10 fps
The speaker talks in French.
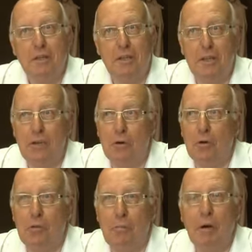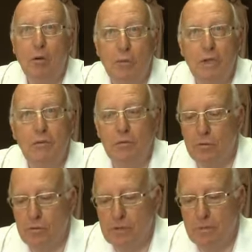qui, euh, par le biais de,
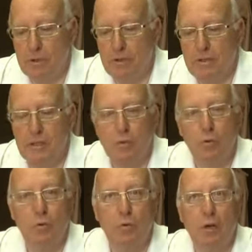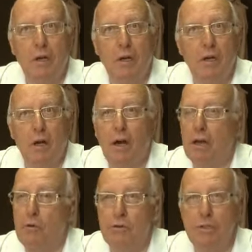cette manifestation culturelle, a
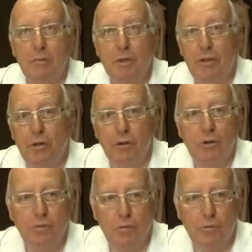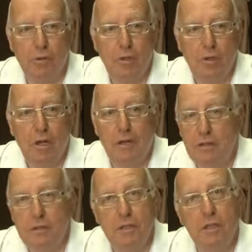réussi à mettre en œuvre, à
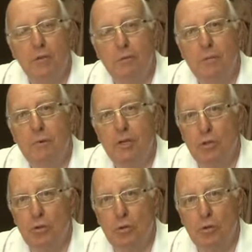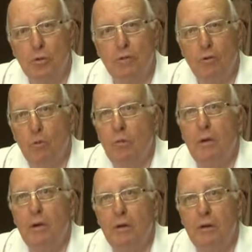initier une démarche de
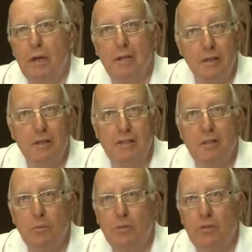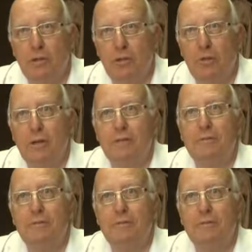développement intéressante pour ce territoire.